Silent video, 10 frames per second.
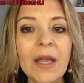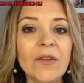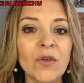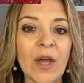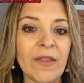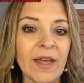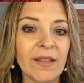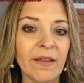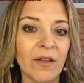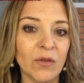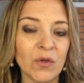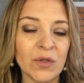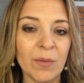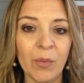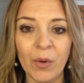Estoy a dieta y
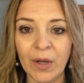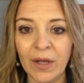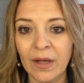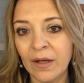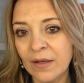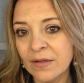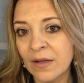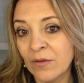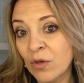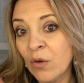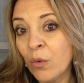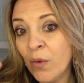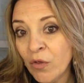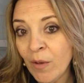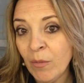entonces pues estoy
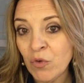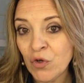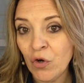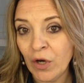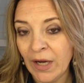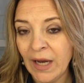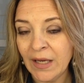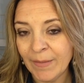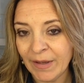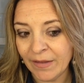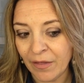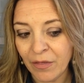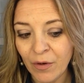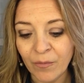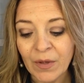cuidando mucho lo que es la
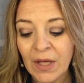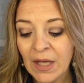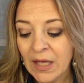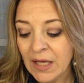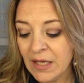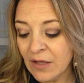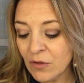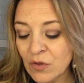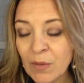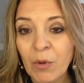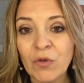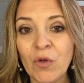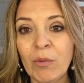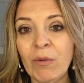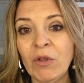alimentación. Y entonces pues
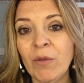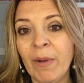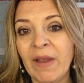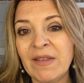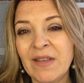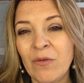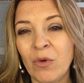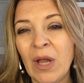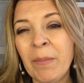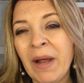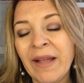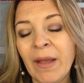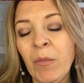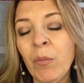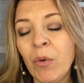estoy probando para desayunar, para
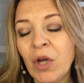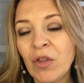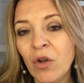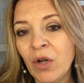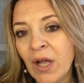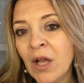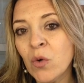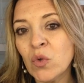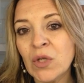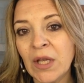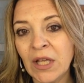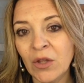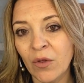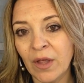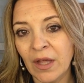quitarme un poquito lo que es el
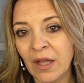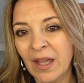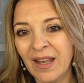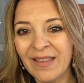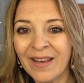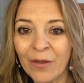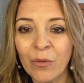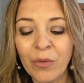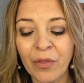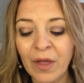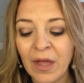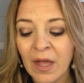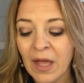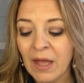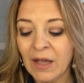gusanito del dulce.
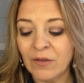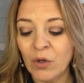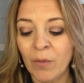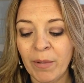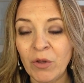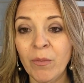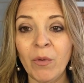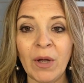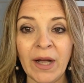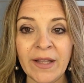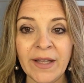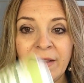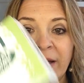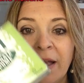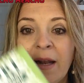Estoy comprándome una
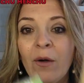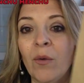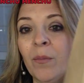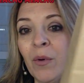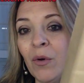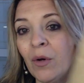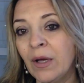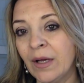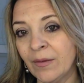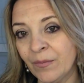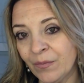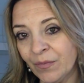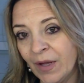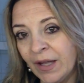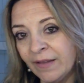galleta que la compro en,
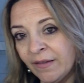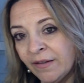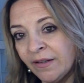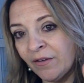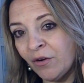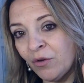en esta este tienda tan